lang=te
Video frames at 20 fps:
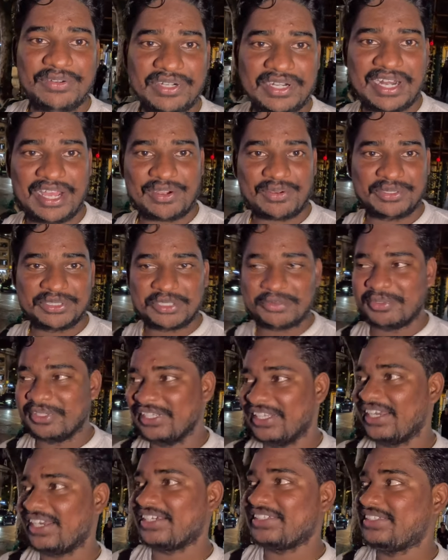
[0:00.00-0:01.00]
ఉంటే నాకు
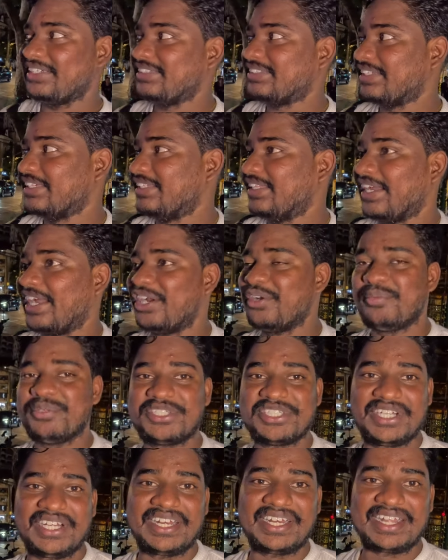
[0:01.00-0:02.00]
కొంతమంది రష్యన్స్ అయితే
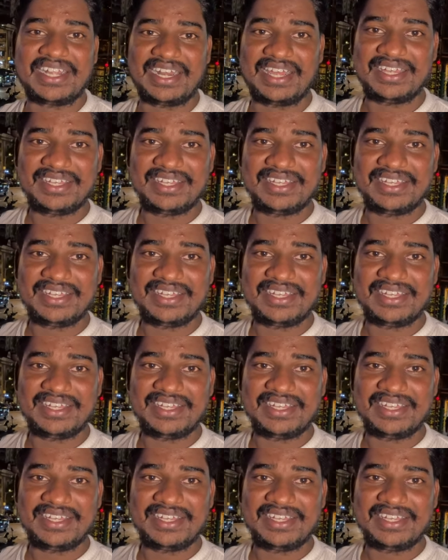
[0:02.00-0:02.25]
కనిపిస్తున్నారు ఇక్కడ